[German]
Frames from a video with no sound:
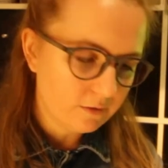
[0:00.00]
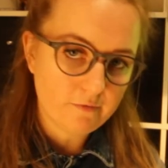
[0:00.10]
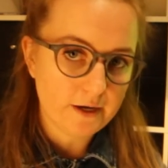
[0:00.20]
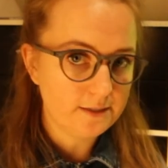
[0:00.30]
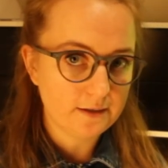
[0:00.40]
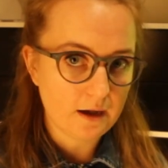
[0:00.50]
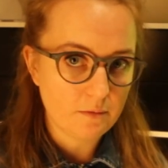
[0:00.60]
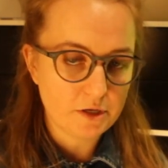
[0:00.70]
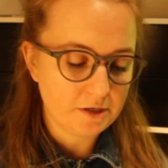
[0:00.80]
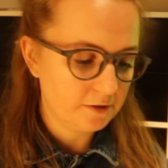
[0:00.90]
Weiter
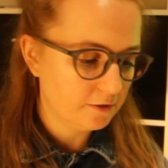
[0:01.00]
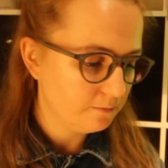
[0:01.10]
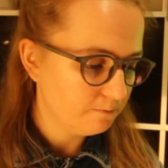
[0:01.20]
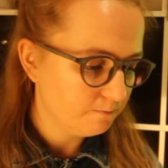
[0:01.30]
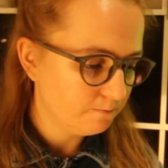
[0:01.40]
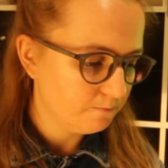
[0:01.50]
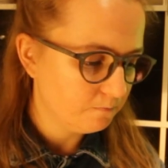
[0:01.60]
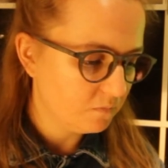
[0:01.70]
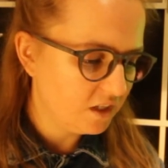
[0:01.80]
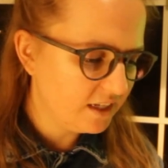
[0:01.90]
kam er nicht.
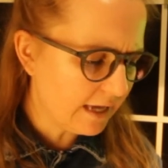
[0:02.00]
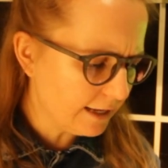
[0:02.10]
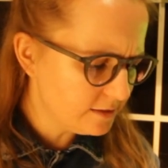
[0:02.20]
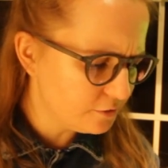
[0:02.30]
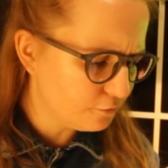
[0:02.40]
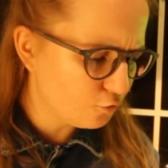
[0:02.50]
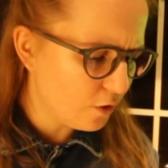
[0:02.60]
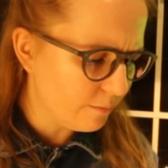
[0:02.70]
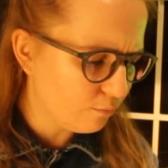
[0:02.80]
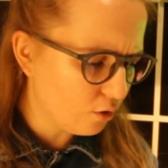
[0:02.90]
Die Katze fuhr
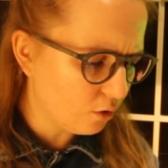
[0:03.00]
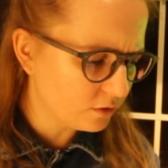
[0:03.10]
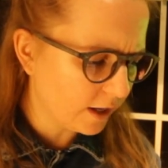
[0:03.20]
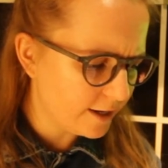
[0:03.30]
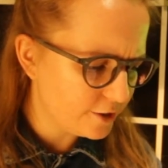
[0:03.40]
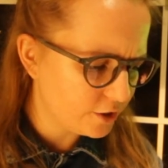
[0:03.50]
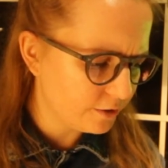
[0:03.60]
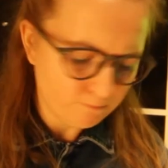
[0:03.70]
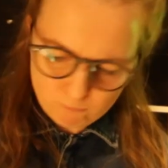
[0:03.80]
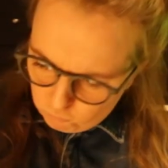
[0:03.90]
empor und
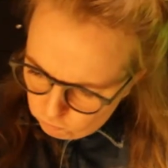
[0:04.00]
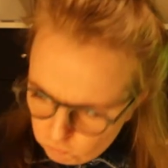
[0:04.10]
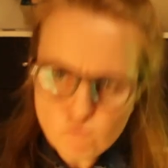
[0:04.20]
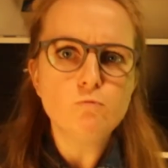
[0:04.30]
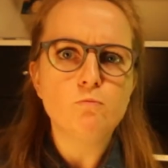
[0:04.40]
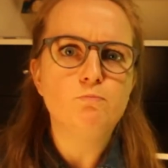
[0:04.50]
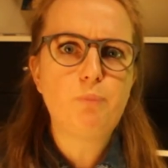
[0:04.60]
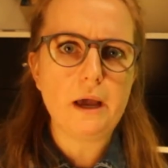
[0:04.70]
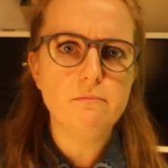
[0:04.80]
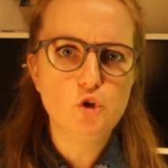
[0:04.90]
kreischte:
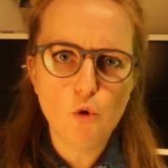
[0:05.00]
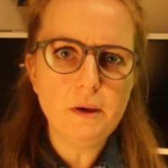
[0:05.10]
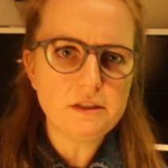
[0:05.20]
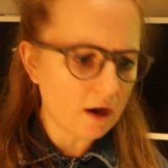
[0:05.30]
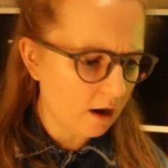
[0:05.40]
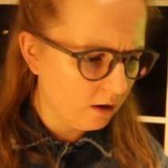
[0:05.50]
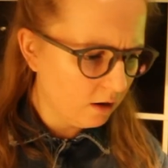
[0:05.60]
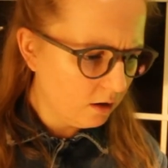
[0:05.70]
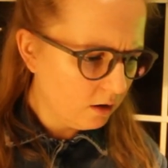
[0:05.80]
Beim Jupiter!